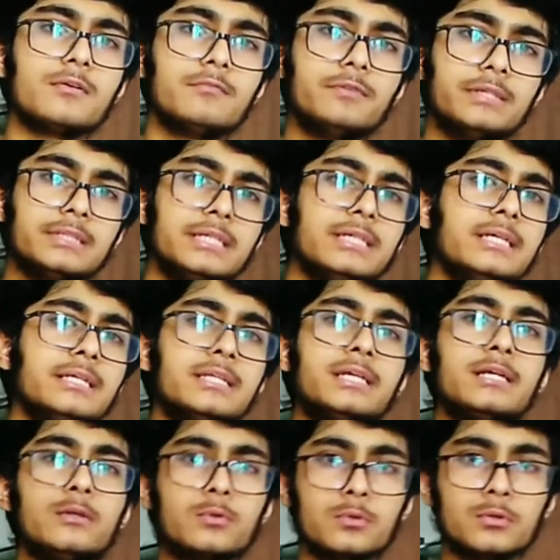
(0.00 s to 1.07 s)
फिर धीरे
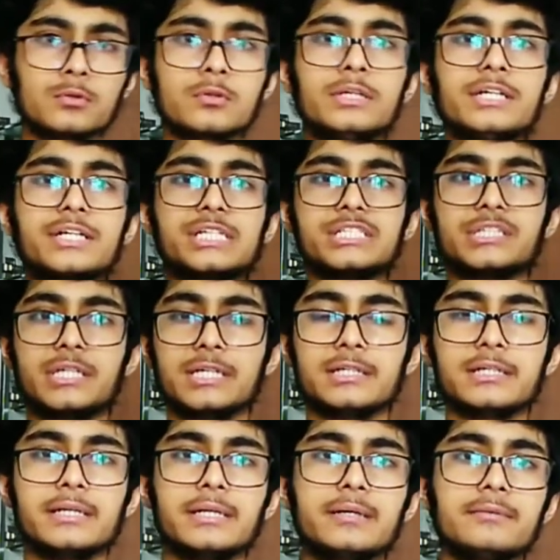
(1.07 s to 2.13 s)
धीरे लोगों को इंटरेस्ट आने
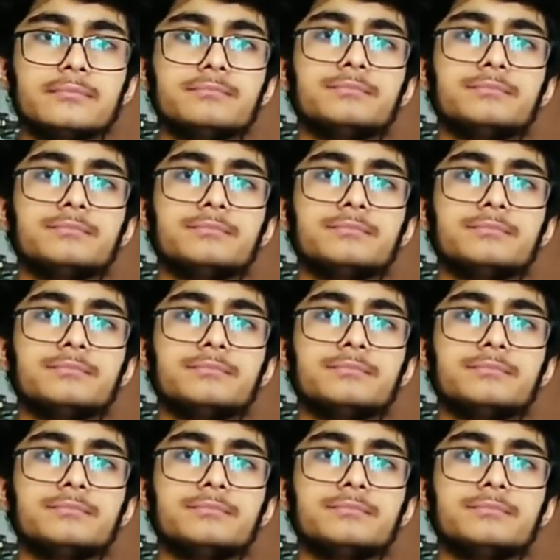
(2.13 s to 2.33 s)
लग गया